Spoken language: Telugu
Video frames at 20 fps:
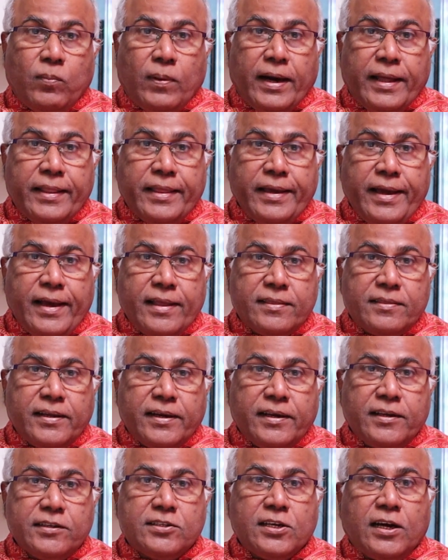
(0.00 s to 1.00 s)

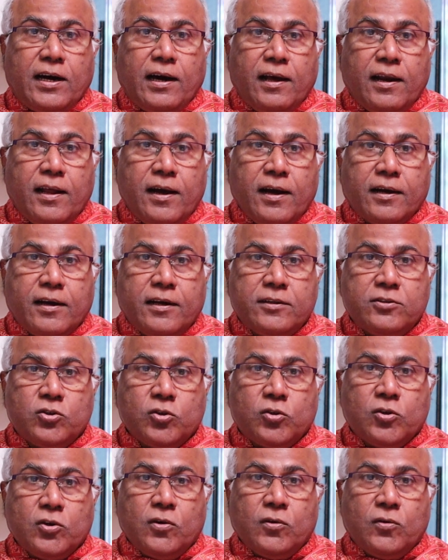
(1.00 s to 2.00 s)
పాదయాత్రకి చాలా
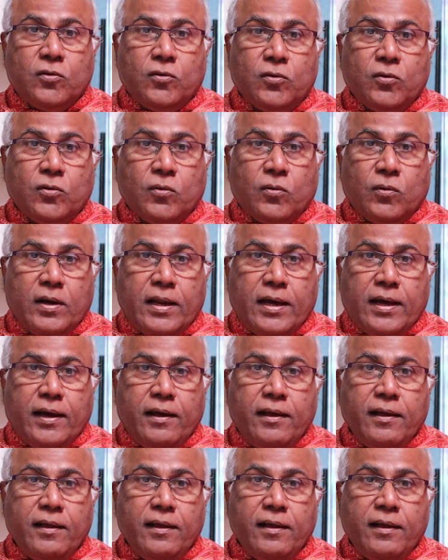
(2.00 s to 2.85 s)
ఖర్చుతో కూడుకున్న